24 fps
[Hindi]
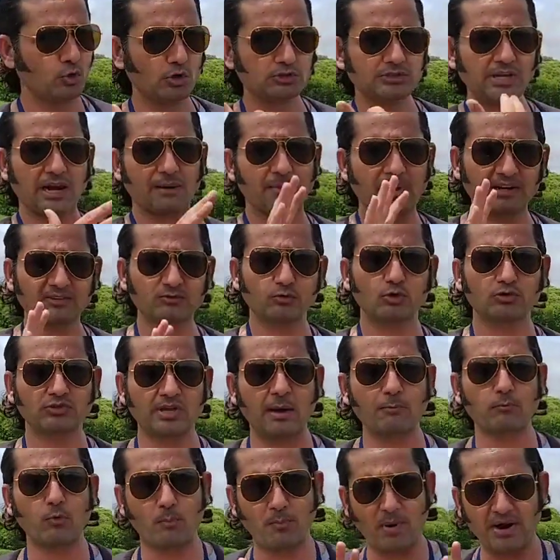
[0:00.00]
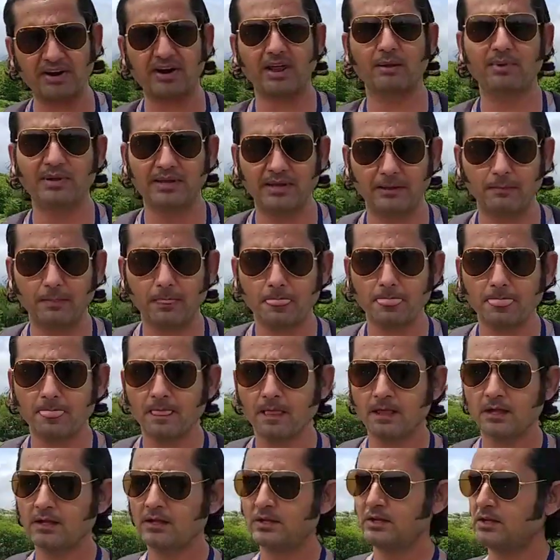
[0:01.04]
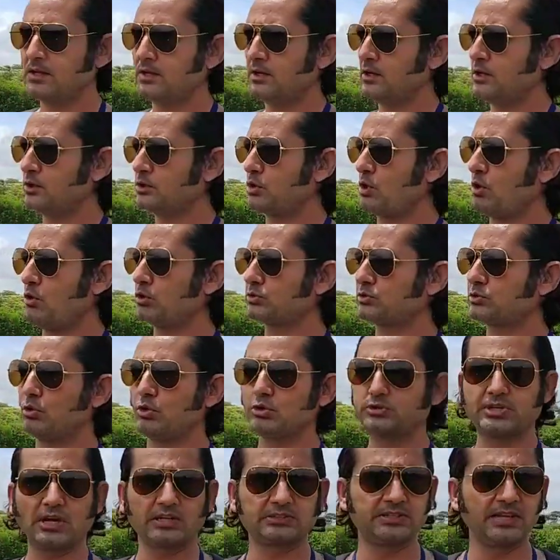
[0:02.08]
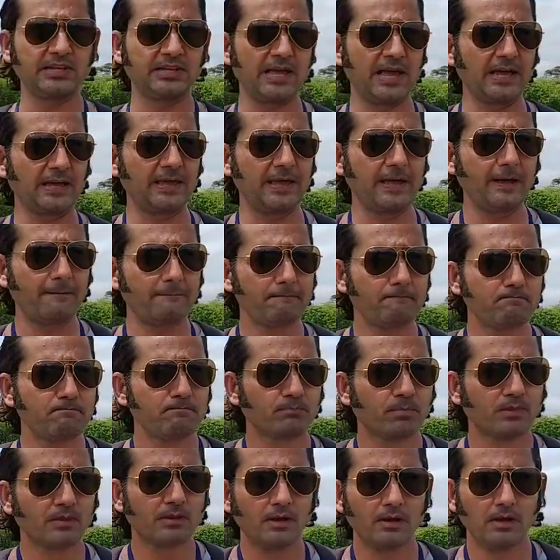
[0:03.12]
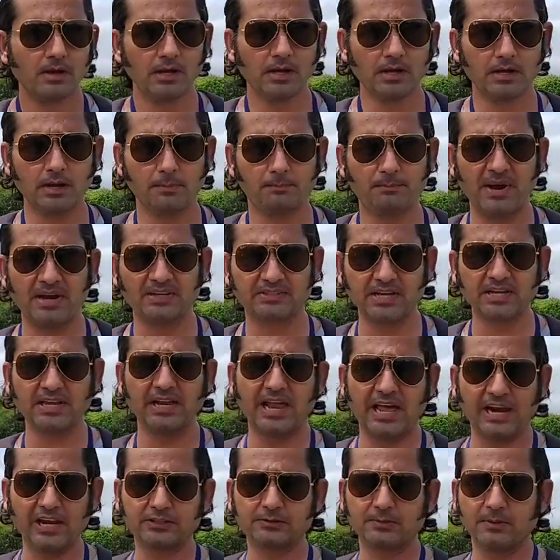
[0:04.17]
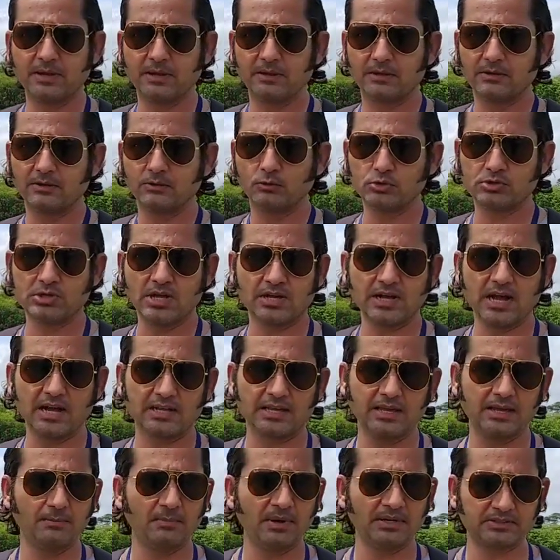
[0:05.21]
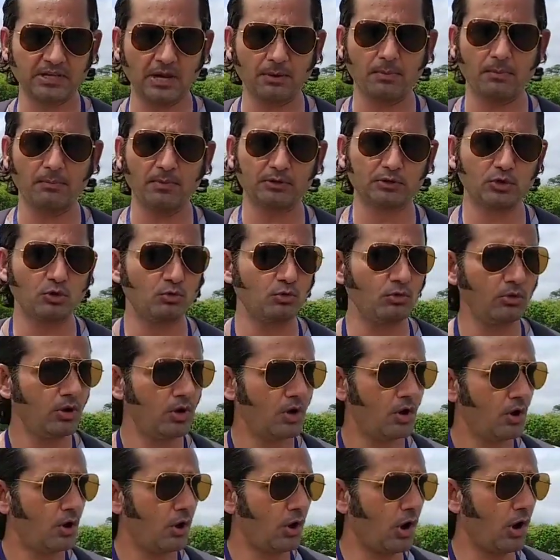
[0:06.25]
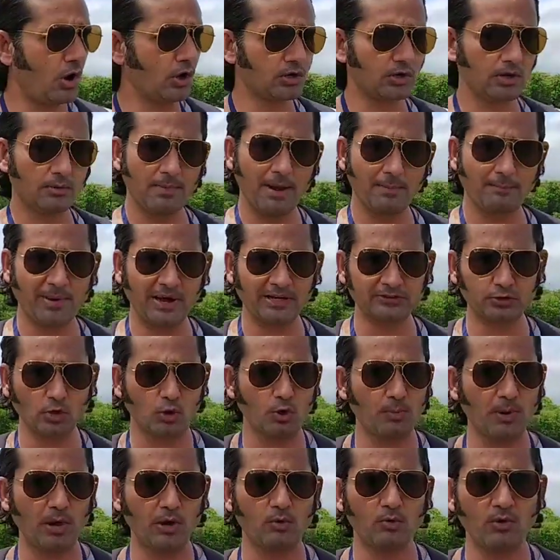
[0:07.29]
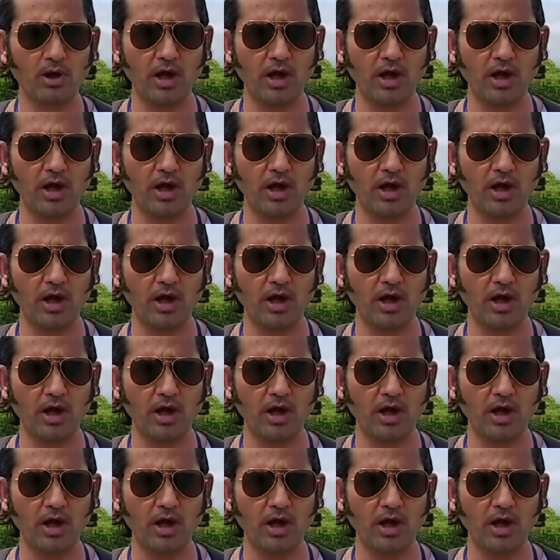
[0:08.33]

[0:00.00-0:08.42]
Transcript: दो चार बार उस सांप को पकड़ा भी है तो उस उस शख्स ने क्या किया एक पैसे के लालच में उसने कहा कि मैं सर्प मित्र हूँ और मैं पाँच सौ रुपये